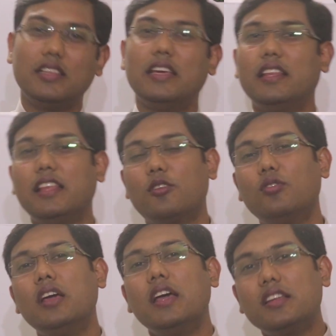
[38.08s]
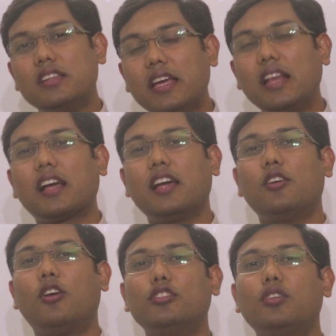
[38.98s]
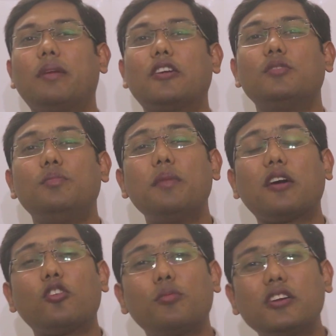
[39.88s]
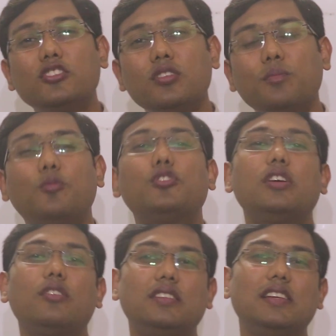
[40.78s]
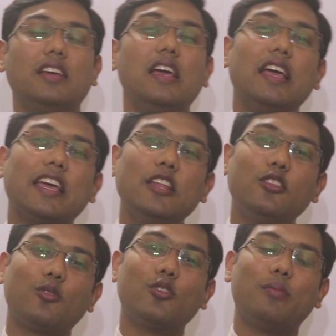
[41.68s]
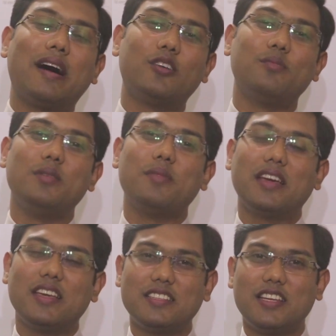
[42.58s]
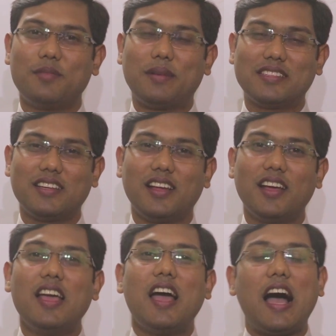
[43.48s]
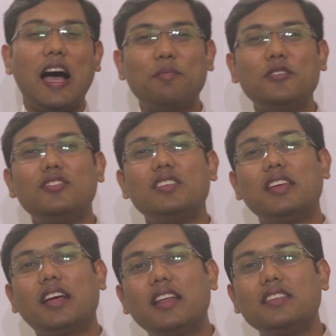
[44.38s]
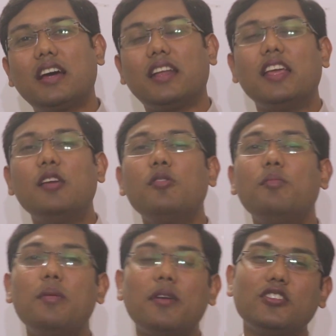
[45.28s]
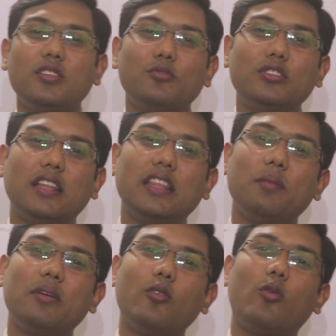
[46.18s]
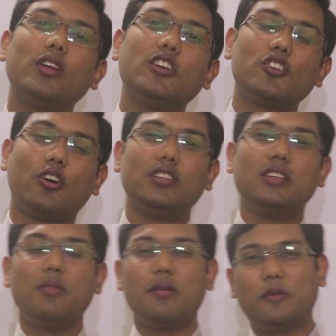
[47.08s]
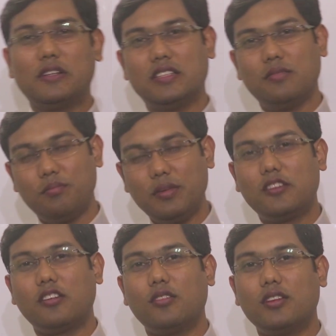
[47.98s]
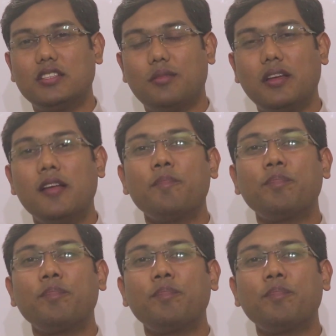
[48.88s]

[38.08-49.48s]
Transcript: গিয়ে দেখুন সে এলাকায় হয়তো মানুষ বিমা করবার জন্য বসে রয়েছে কিন্তু কোনো ভালো বিমা এজেন্ট পাচ্ছে না আপনি যদি সেখানে যান এবং বিমা যদি বোঝান দেখবেন অনেক সহজেই বিমা পলিসি বিক্রয় হয়ে যাবে